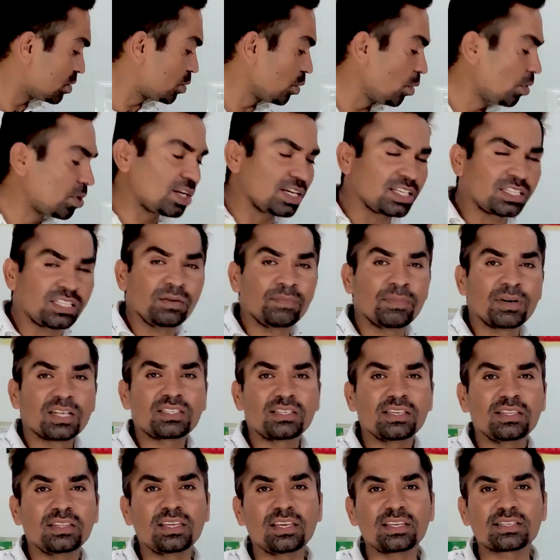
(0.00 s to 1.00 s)
इस छोटी
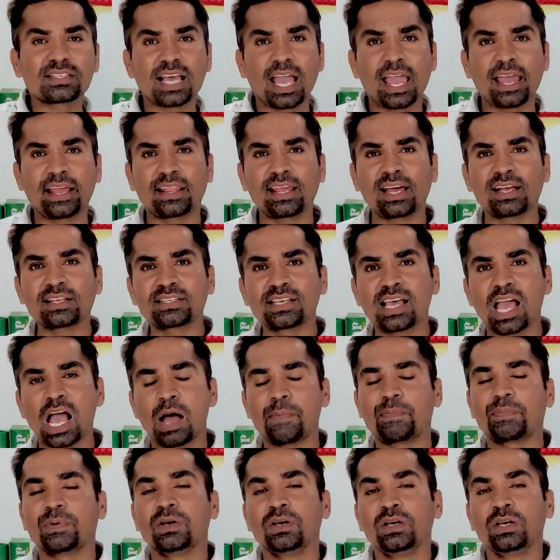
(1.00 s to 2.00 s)
सी मशीन की
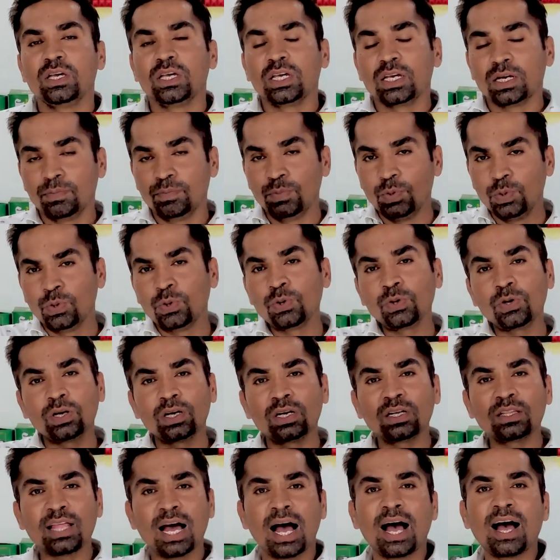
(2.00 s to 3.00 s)
सहायता से आप
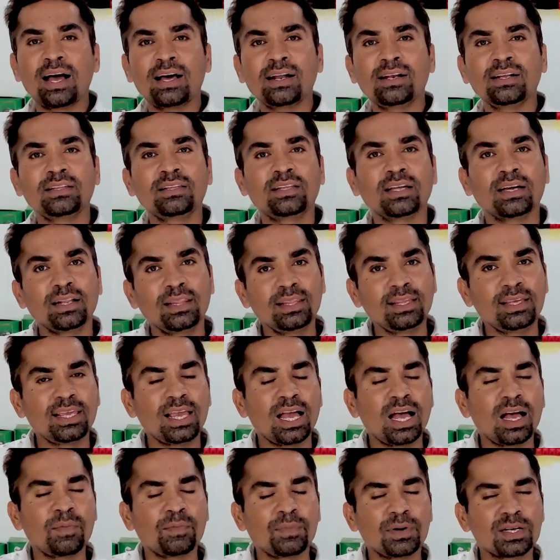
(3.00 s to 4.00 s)
मूंग दाल
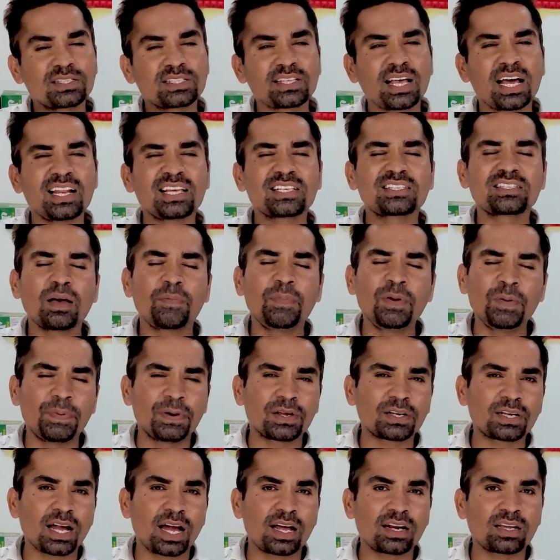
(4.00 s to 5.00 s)
धनिया मसाले
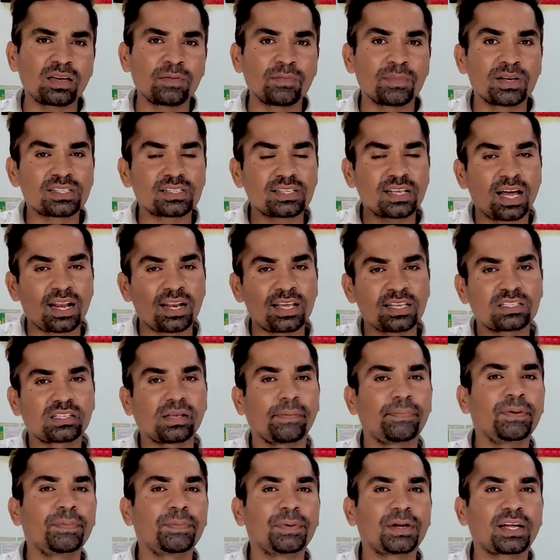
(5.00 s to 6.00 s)
सभी प्रकार के
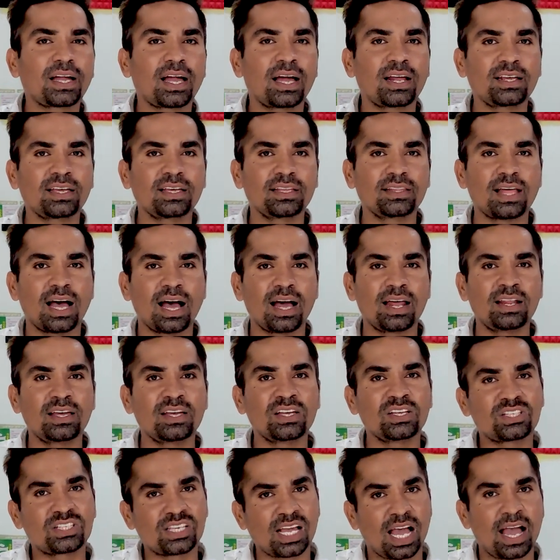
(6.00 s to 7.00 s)
मसाले सभी प्रकार की
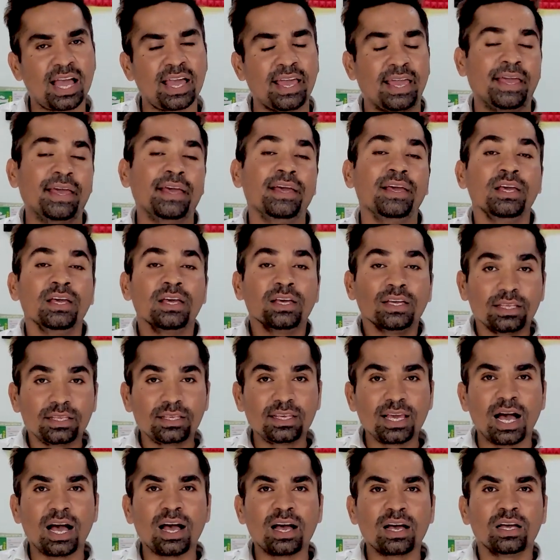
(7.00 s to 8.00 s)
दालें चाय
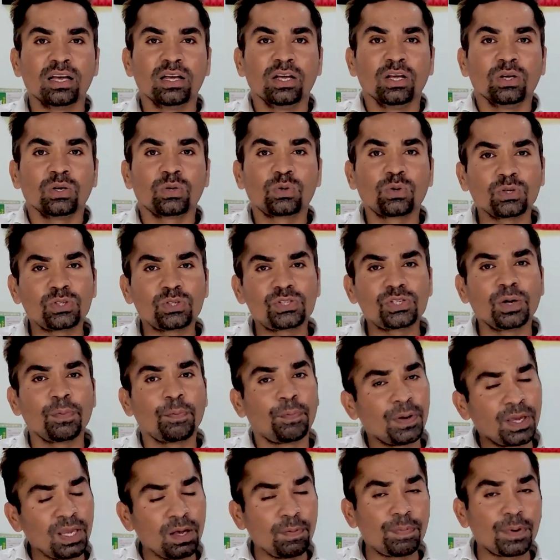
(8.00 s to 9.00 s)
या
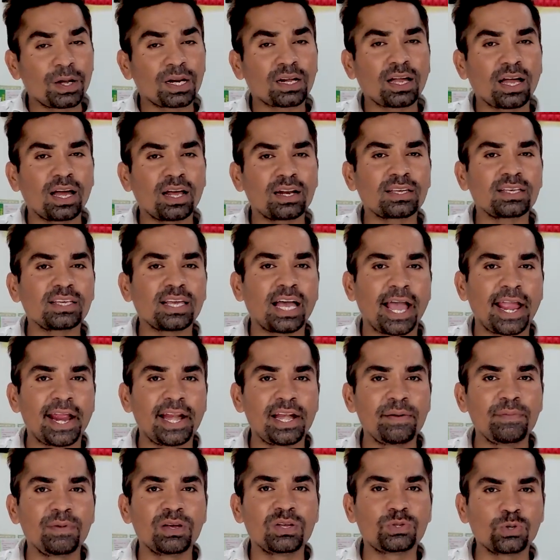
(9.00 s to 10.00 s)
कुछ भी प्रकार
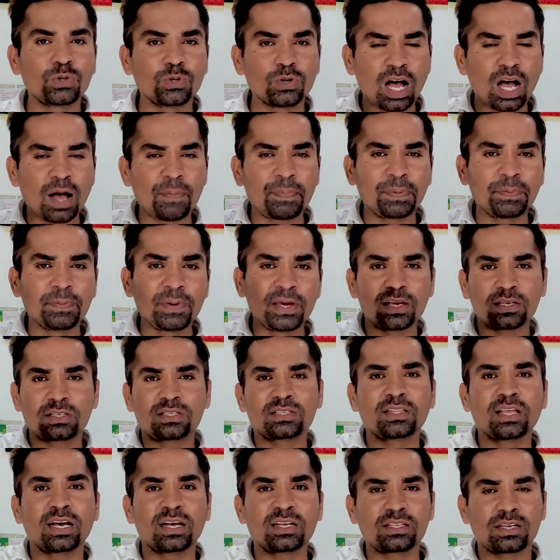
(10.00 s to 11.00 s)
की आइटमें जो आप
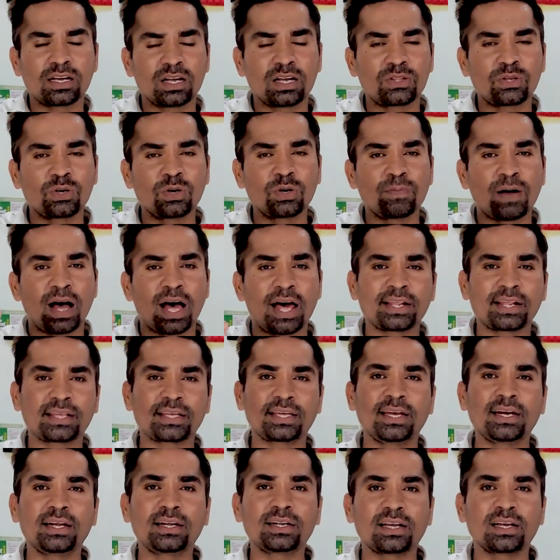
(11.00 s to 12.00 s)
बेचना चाहते हो
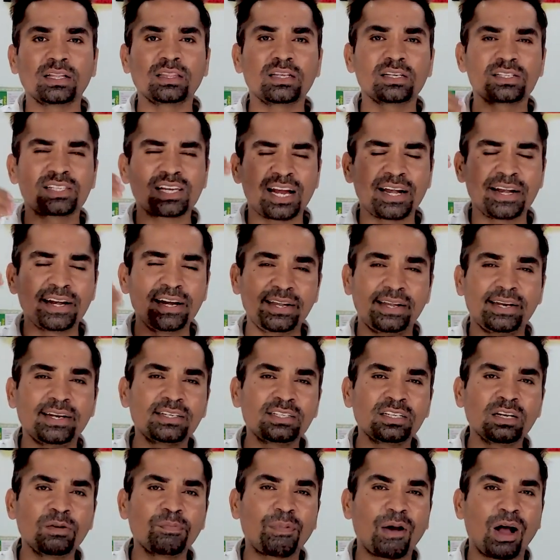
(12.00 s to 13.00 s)
मार्केट के अंदर चाहे
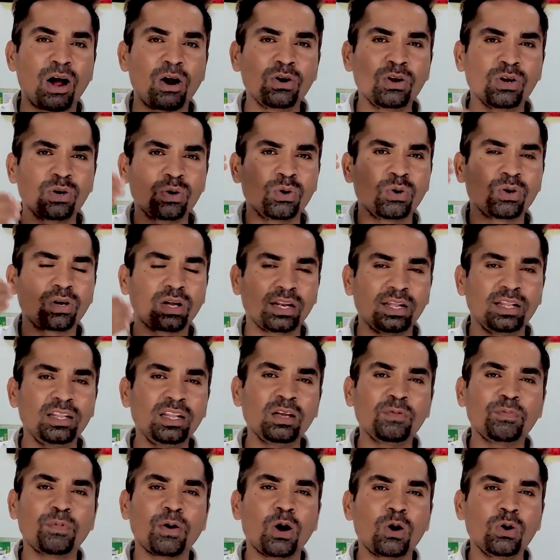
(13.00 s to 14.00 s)
डिटर्जेंट पाउडर
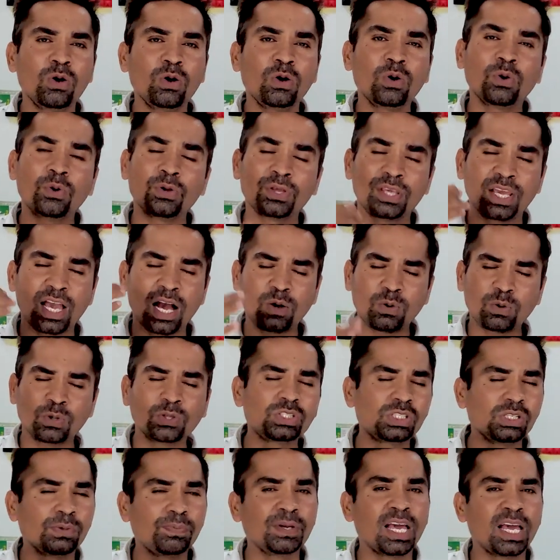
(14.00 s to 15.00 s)
हो क्लिनिक पाउडर हो
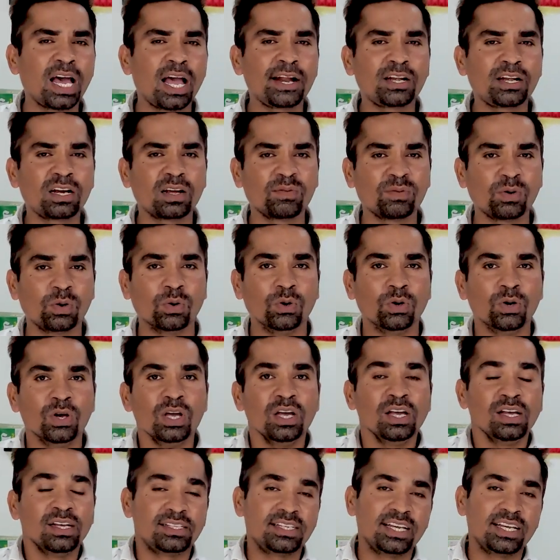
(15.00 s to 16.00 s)
या कुछ भी आइटम
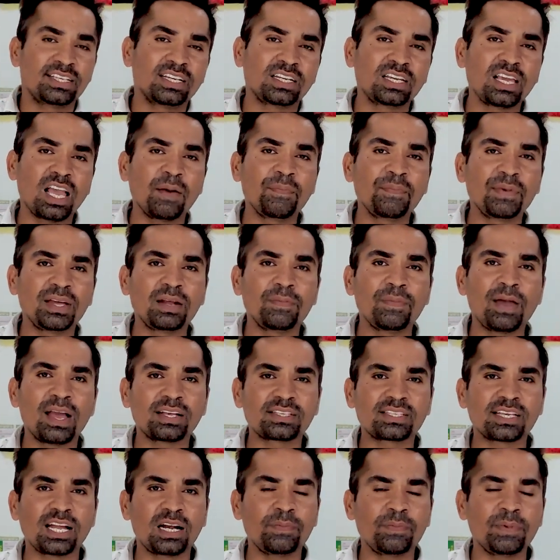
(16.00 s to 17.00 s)
हो जैसा कि आप
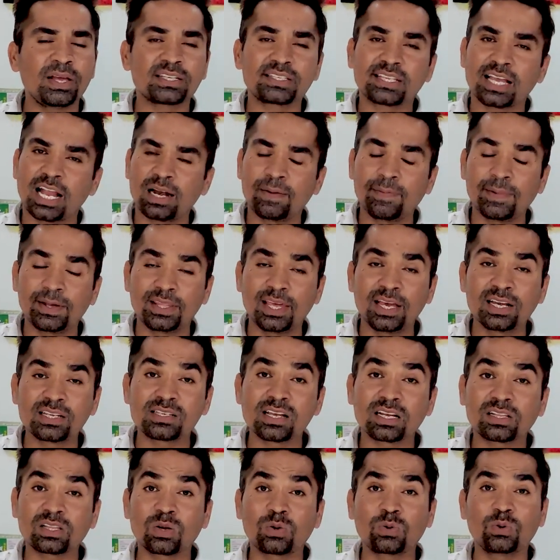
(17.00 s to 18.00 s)
मेरे बैक साइड में या साइड
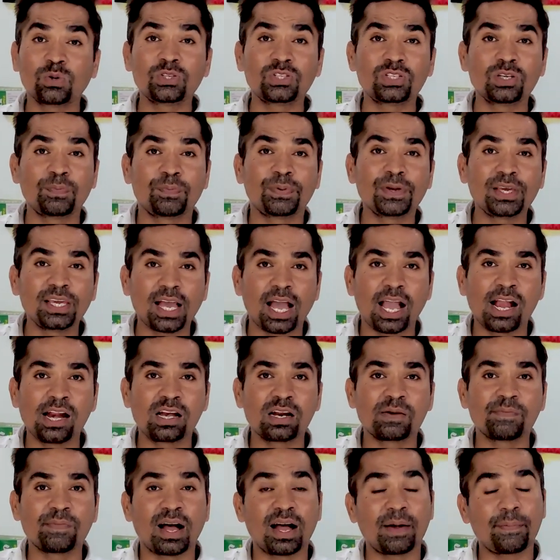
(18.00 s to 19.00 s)
में देख सकते हो कुछ
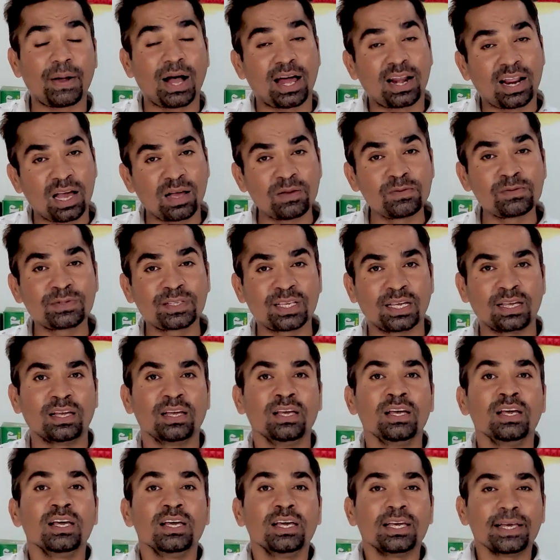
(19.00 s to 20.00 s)
भी आइटम आप
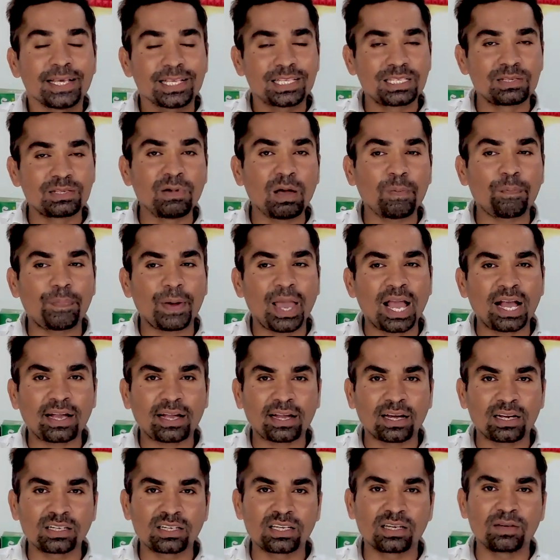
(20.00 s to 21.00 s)
आराम से इसमें
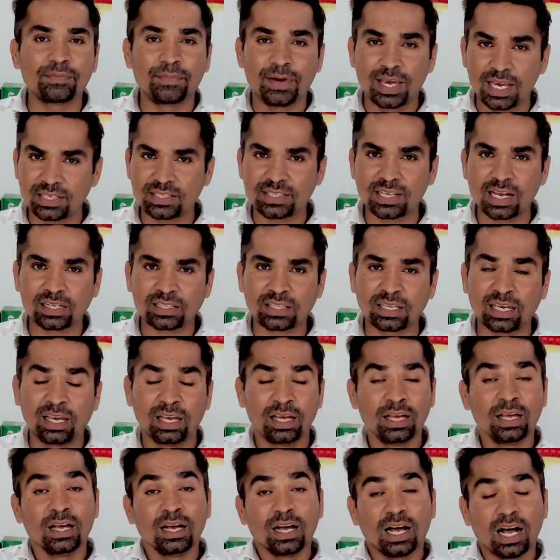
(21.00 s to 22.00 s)
पैक करके बेच
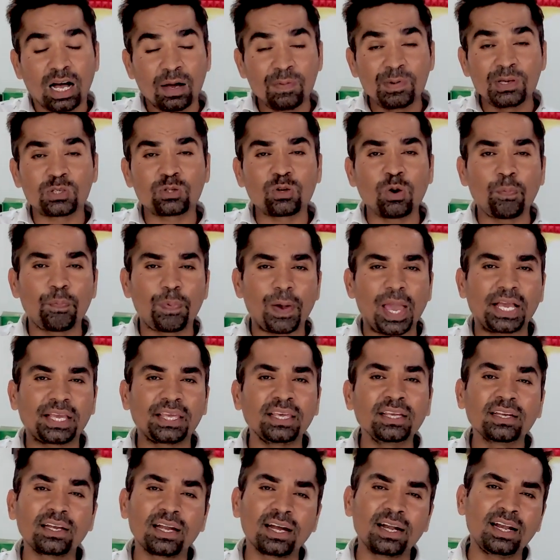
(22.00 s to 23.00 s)
सकते अब इसको
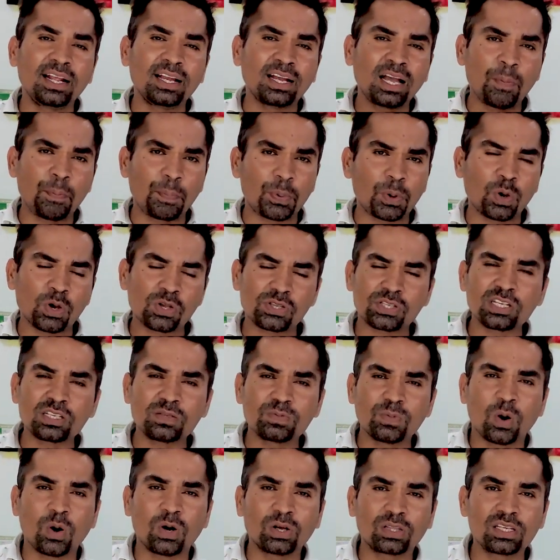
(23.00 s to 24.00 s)
पैकिंग करने का
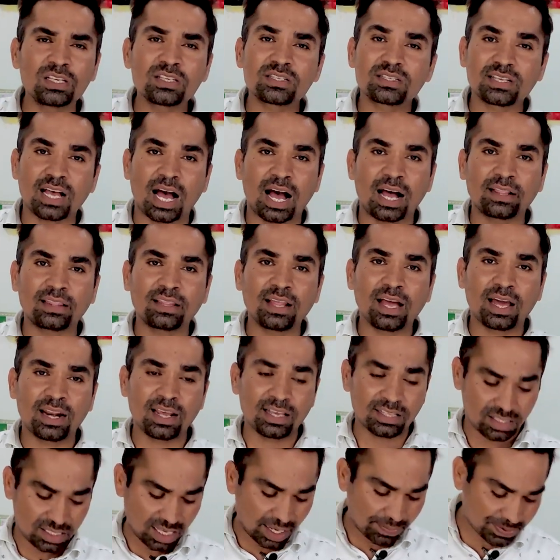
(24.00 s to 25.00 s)
प्रोसेस बहुत ही
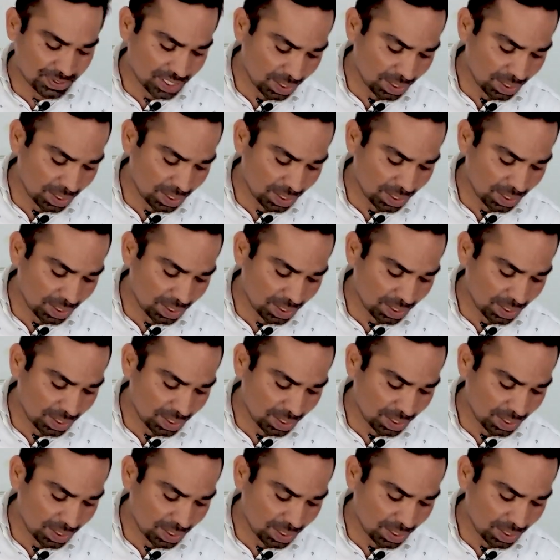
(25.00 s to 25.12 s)
शानदार